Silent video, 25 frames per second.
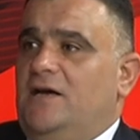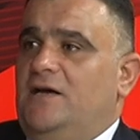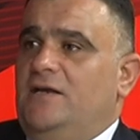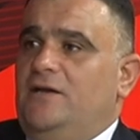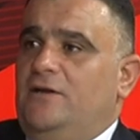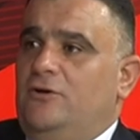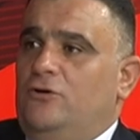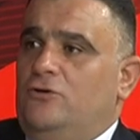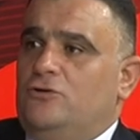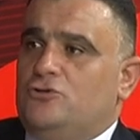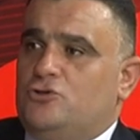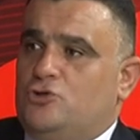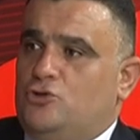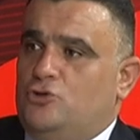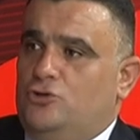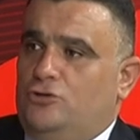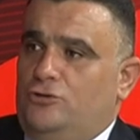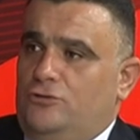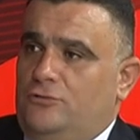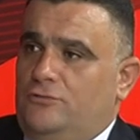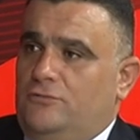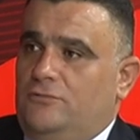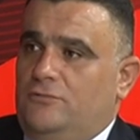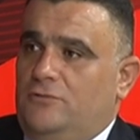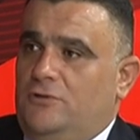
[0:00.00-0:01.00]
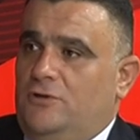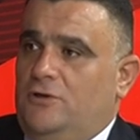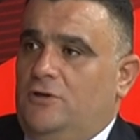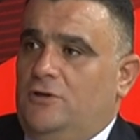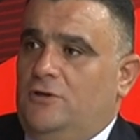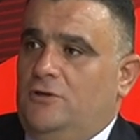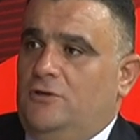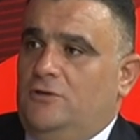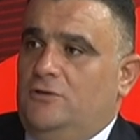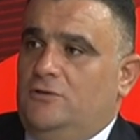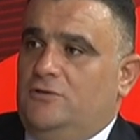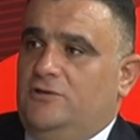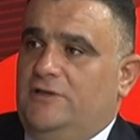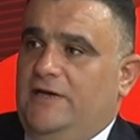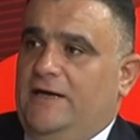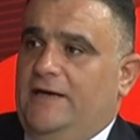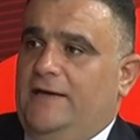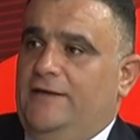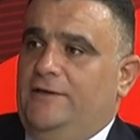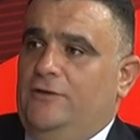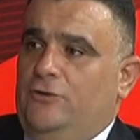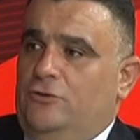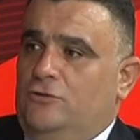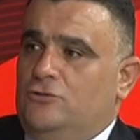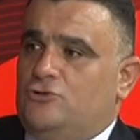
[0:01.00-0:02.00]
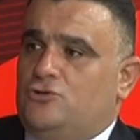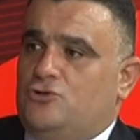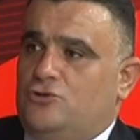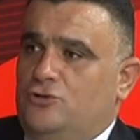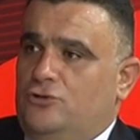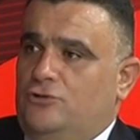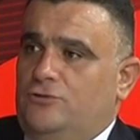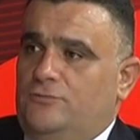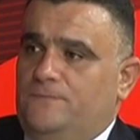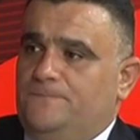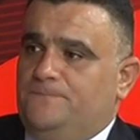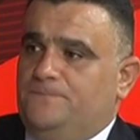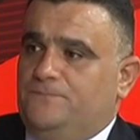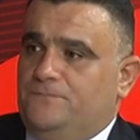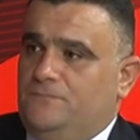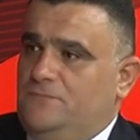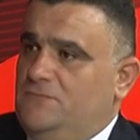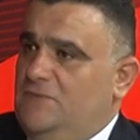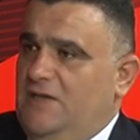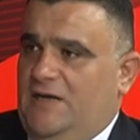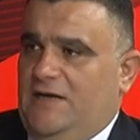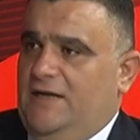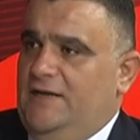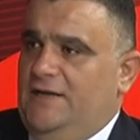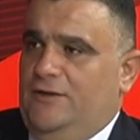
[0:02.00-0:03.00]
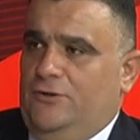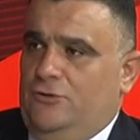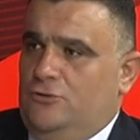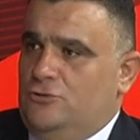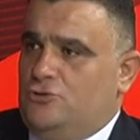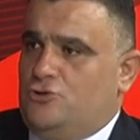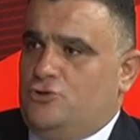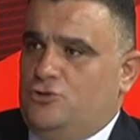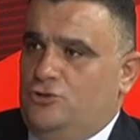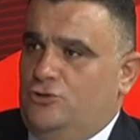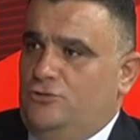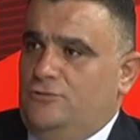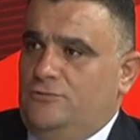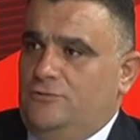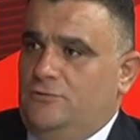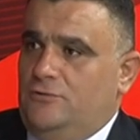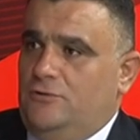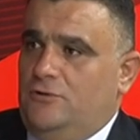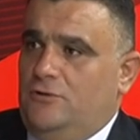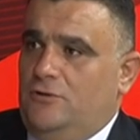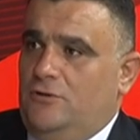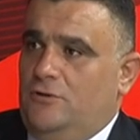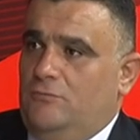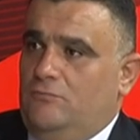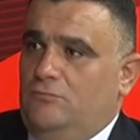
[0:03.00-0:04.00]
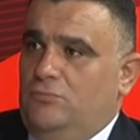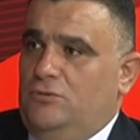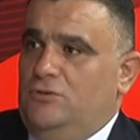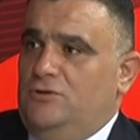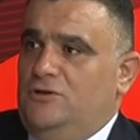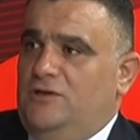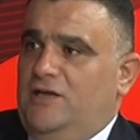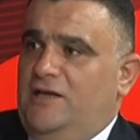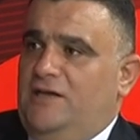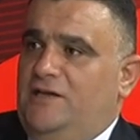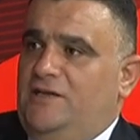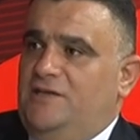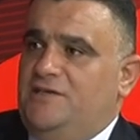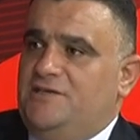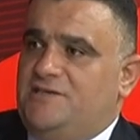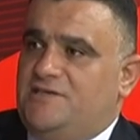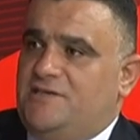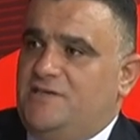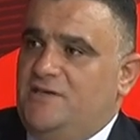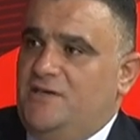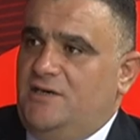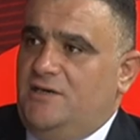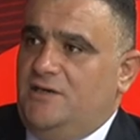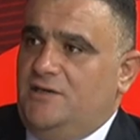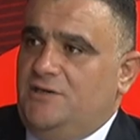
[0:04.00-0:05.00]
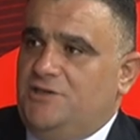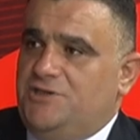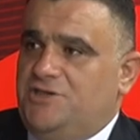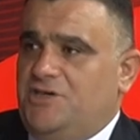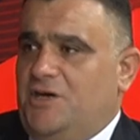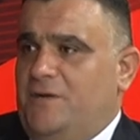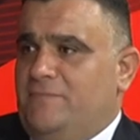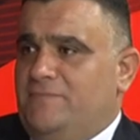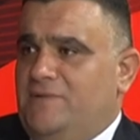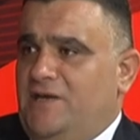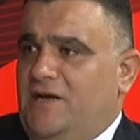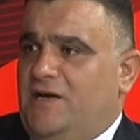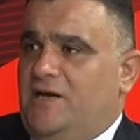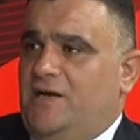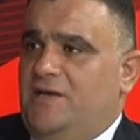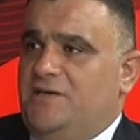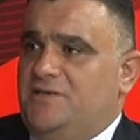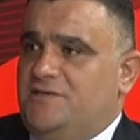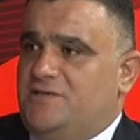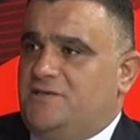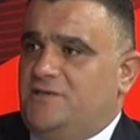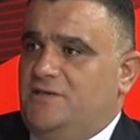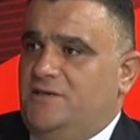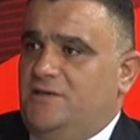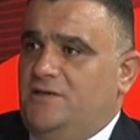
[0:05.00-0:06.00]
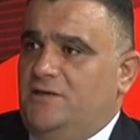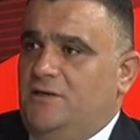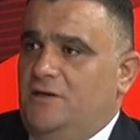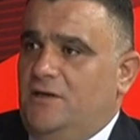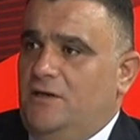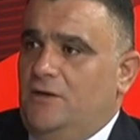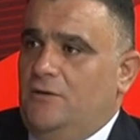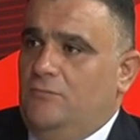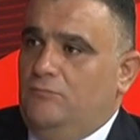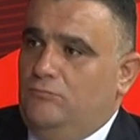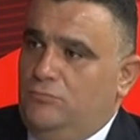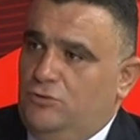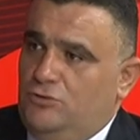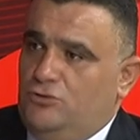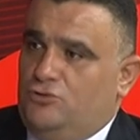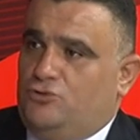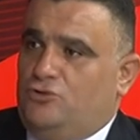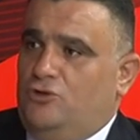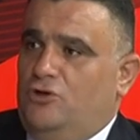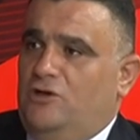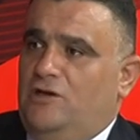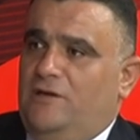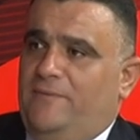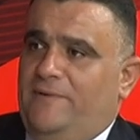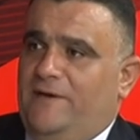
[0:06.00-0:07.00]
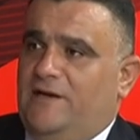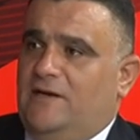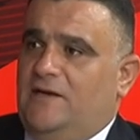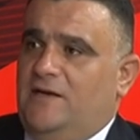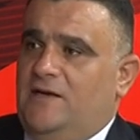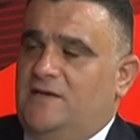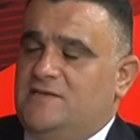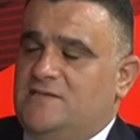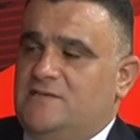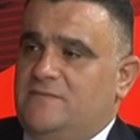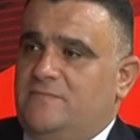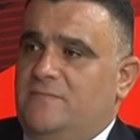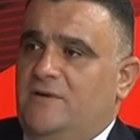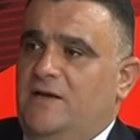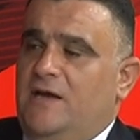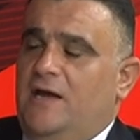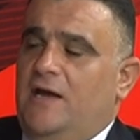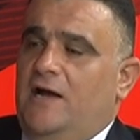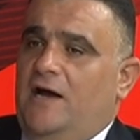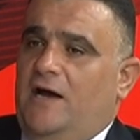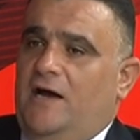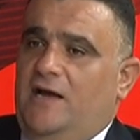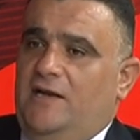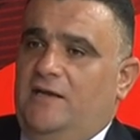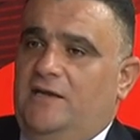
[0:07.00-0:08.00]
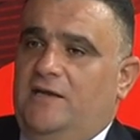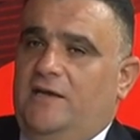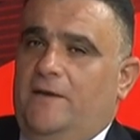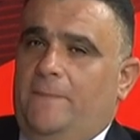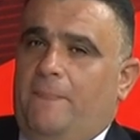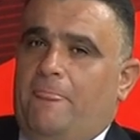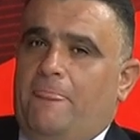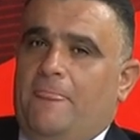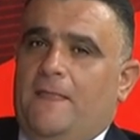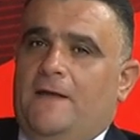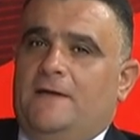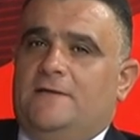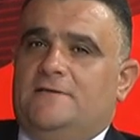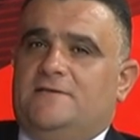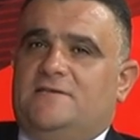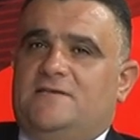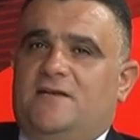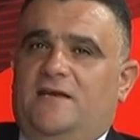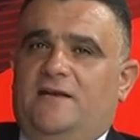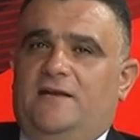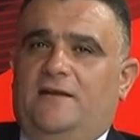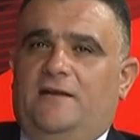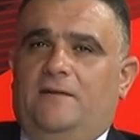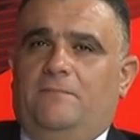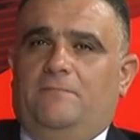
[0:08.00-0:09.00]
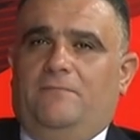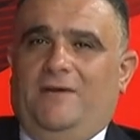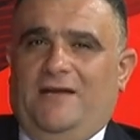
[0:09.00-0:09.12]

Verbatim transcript: daha durumu ne olsun, hazır mı Cem? Daha ne olsun? Ver puan durumunu. Daha ne olsun? Bundan evet. iyisi Şam'da kayısı. Bunu söylemek lazım. Hani senin